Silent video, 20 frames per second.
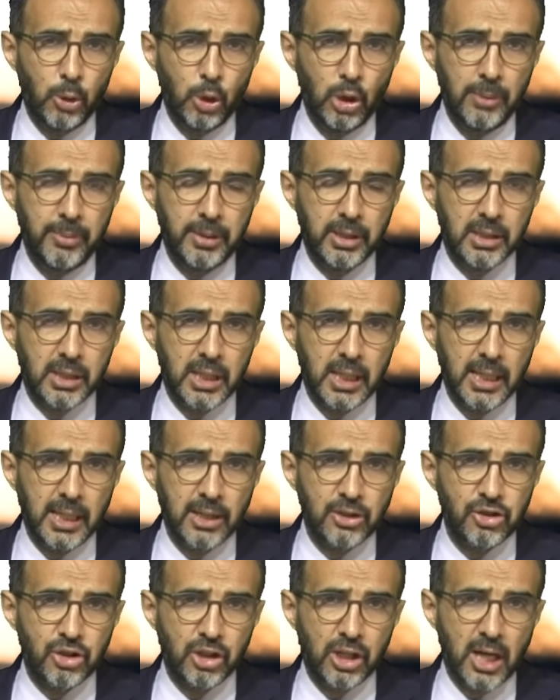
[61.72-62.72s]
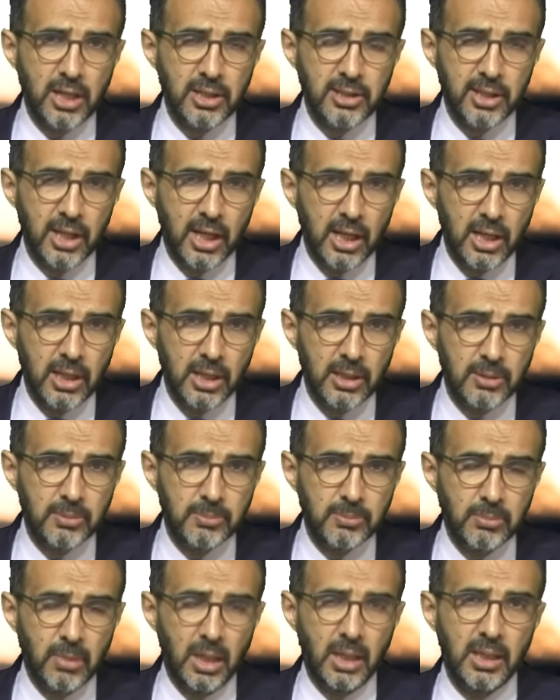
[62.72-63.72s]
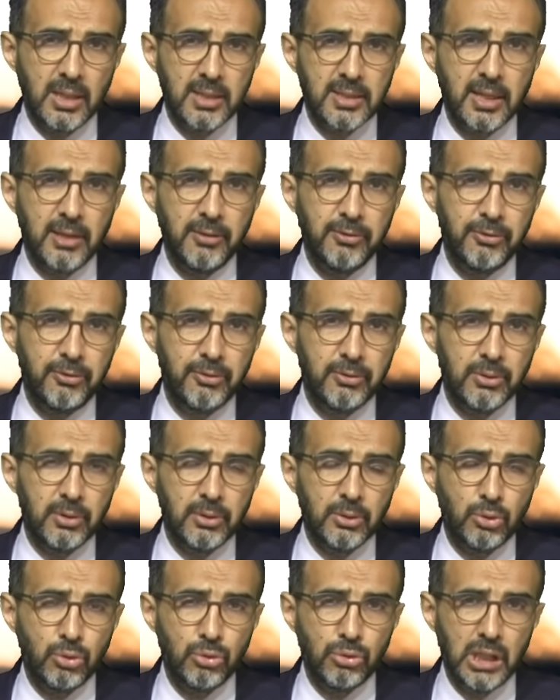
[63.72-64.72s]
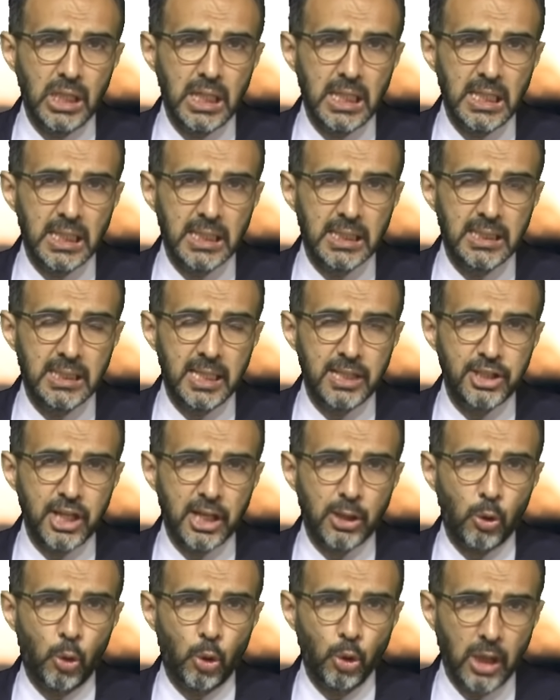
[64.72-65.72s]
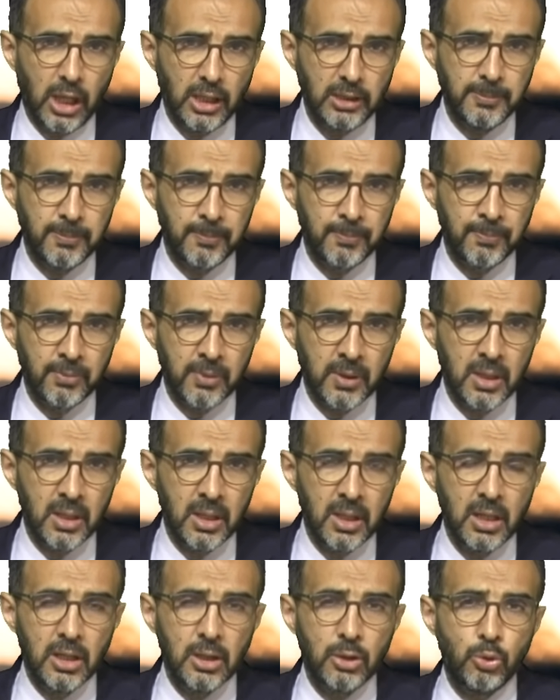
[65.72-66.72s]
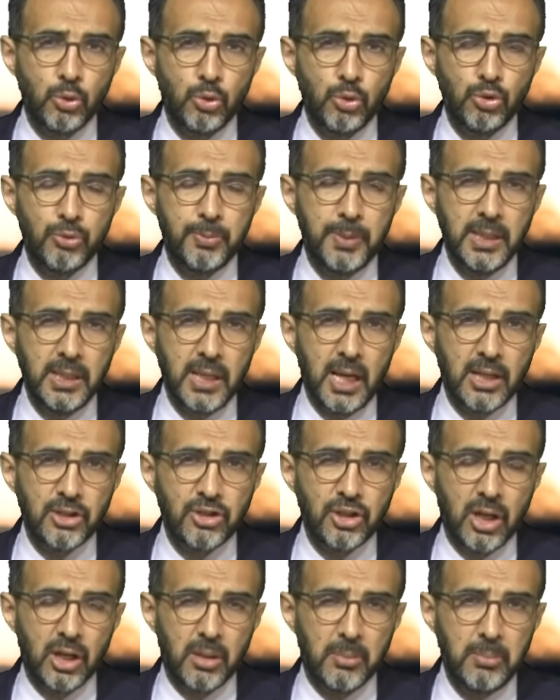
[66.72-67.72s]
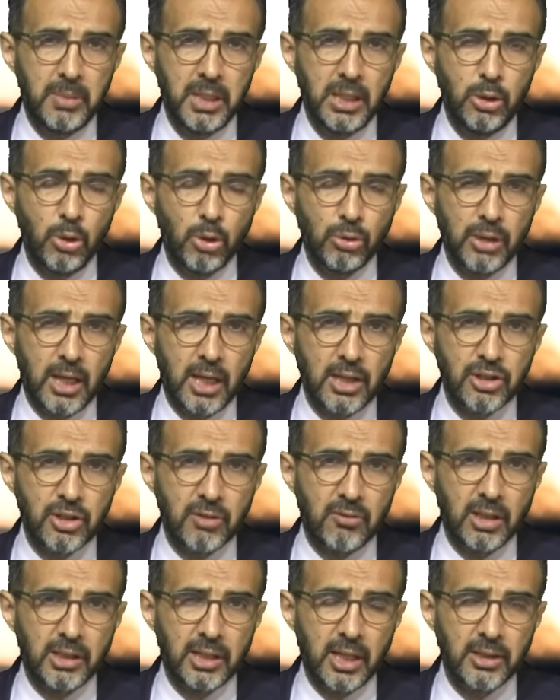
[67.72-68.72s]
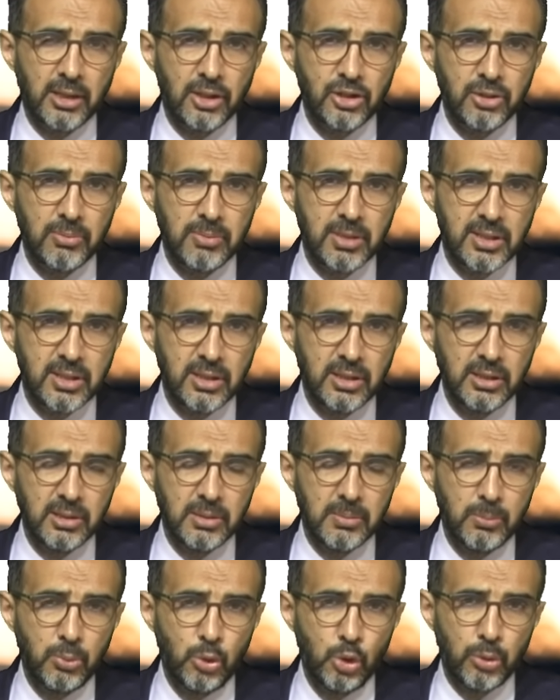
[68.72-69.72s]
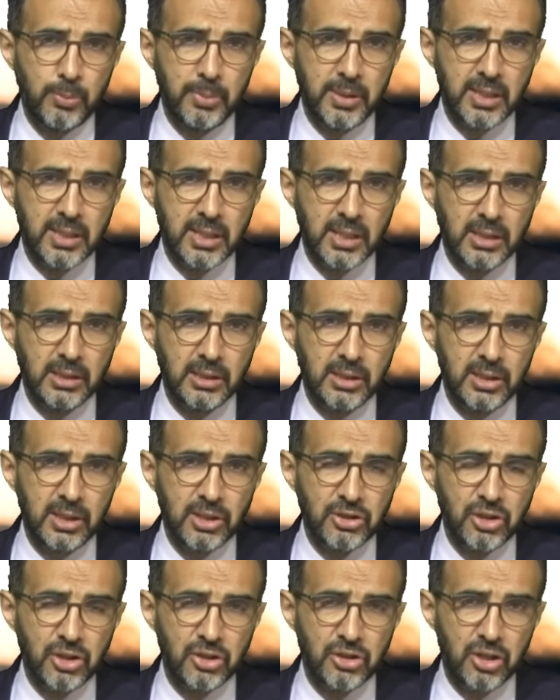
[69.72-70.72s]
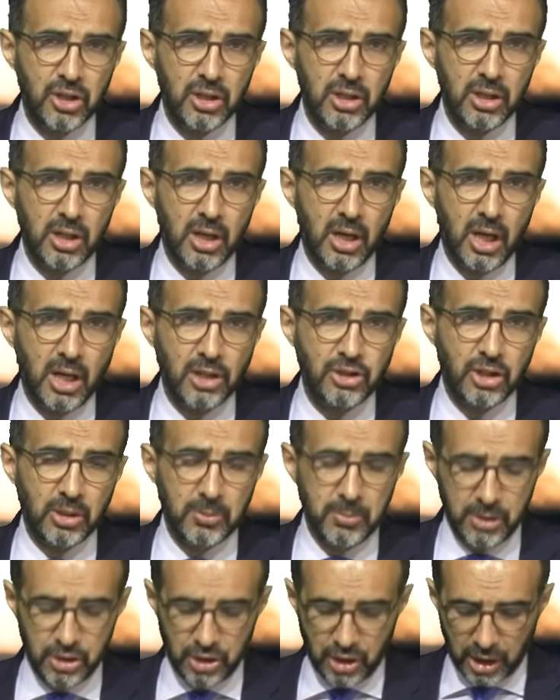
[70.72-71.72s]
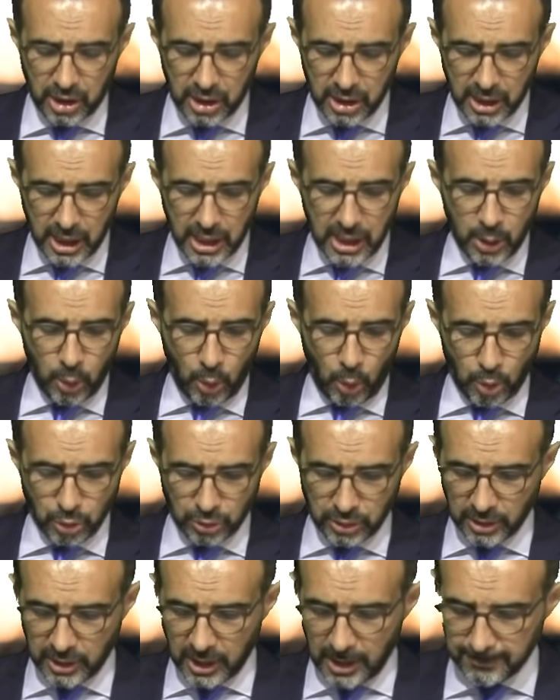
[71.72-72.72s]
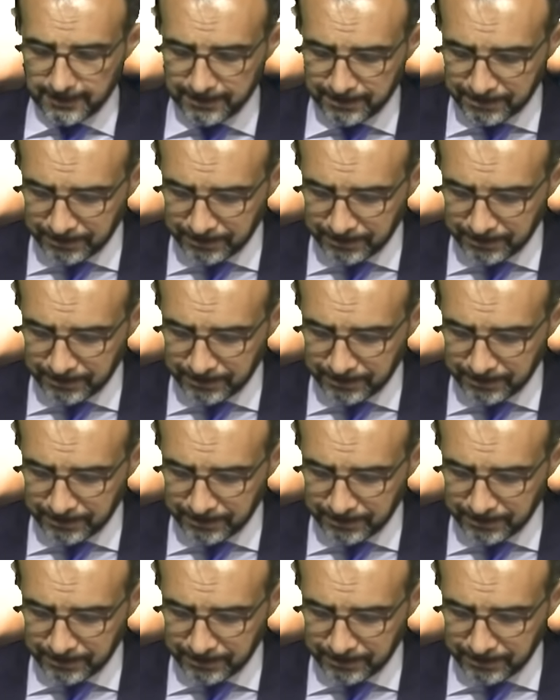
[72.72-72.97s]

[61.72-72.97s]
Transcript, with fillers: böyle bir karar çıkarsa maalesef Türkiye'ye gidecek olan yüz binlerce, milyonlarca vatandaşımızın büyük bir sıkıntı yaşayacağı açık bir şekilde ortada.